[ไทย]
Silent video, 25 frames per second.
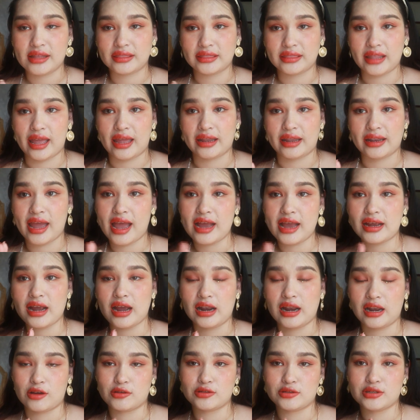แต่ถ้า
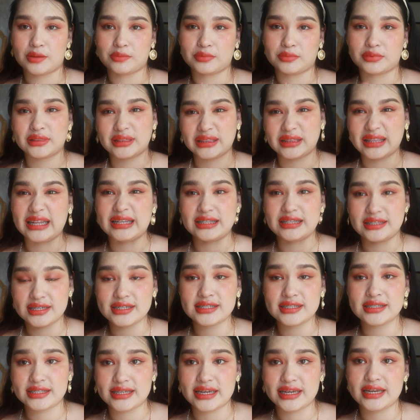เกิดเราแบบติดจ
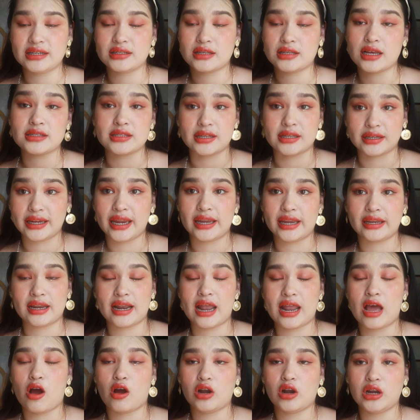ริงๆถ้าสังเกตดา
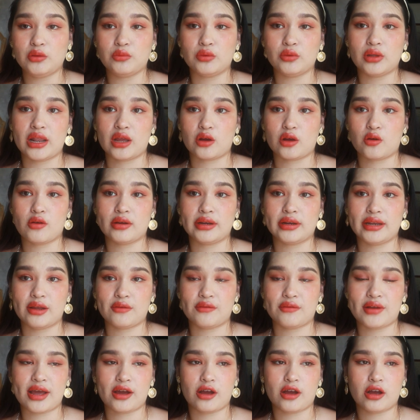ราฮอลลีวูดหลายคนเนี่ย
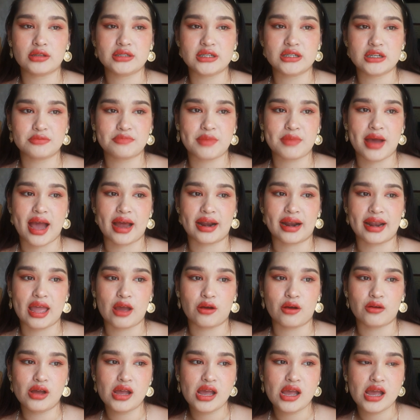เวลาเขาฉีดปากแล้
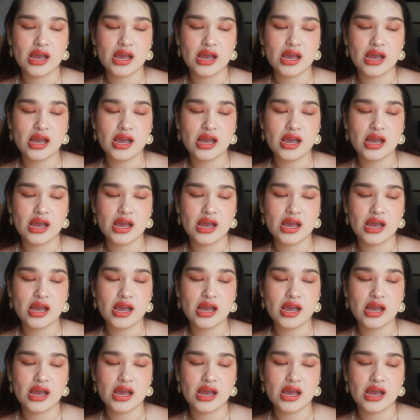ว